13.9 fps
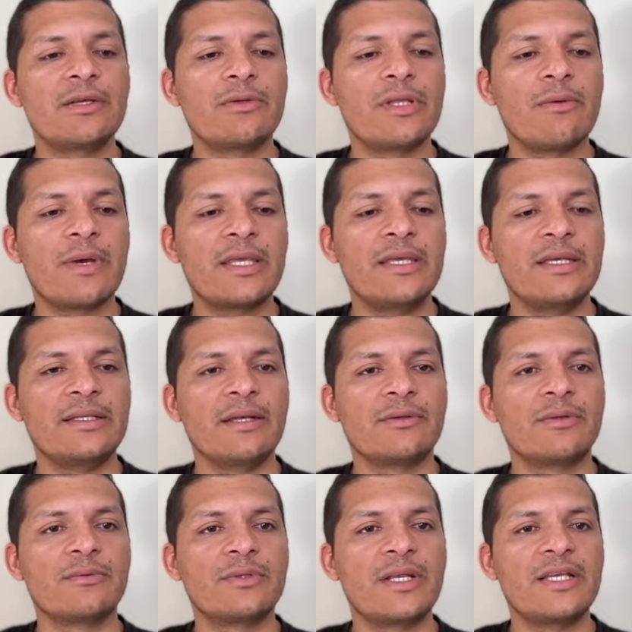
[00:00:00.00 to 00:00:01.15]
que eu tenho aqui, né? Eu
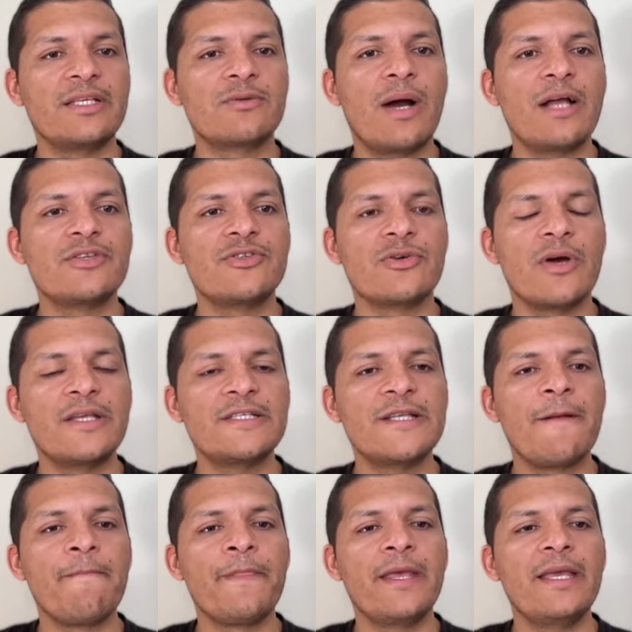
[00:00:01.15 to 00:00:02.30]
tenho três guardiões
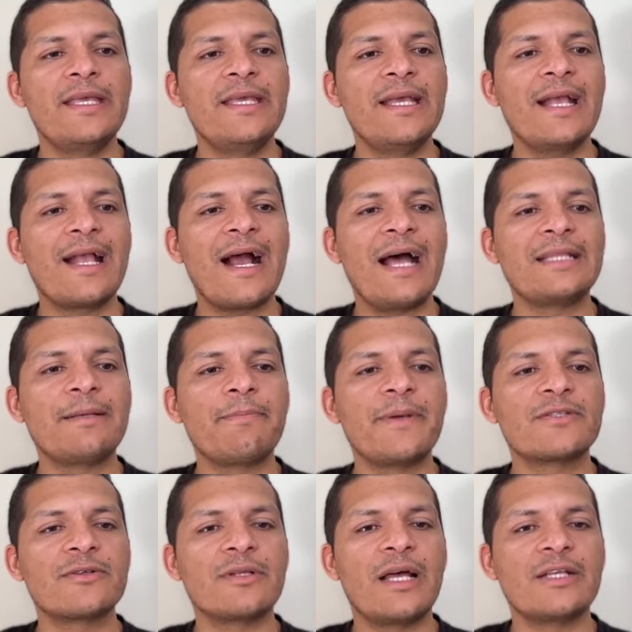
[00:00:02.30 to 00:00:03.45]
e cada
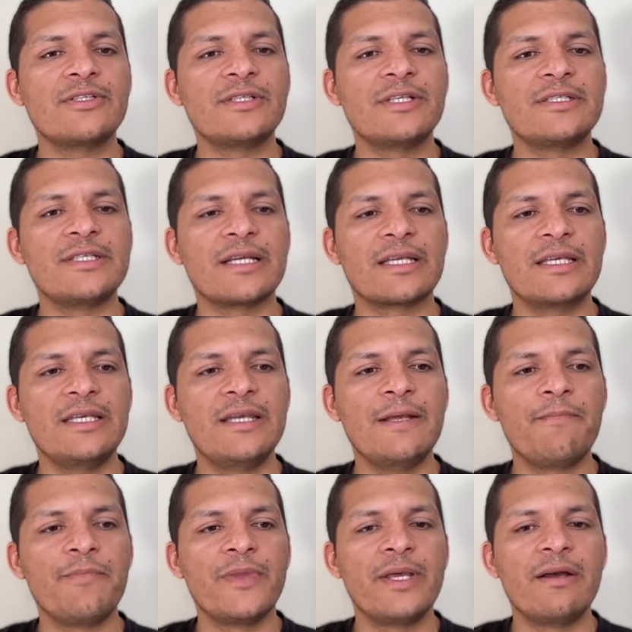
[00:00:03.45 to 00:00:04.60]
personagem desse aqui,
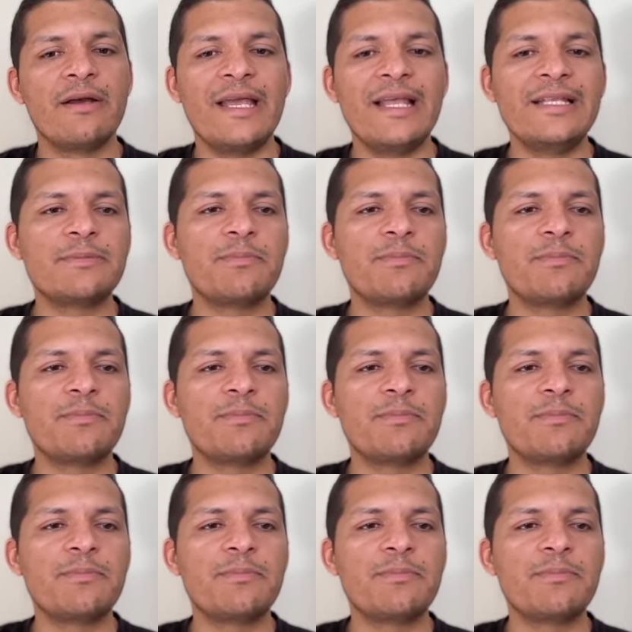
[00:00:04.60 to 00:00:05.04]
eles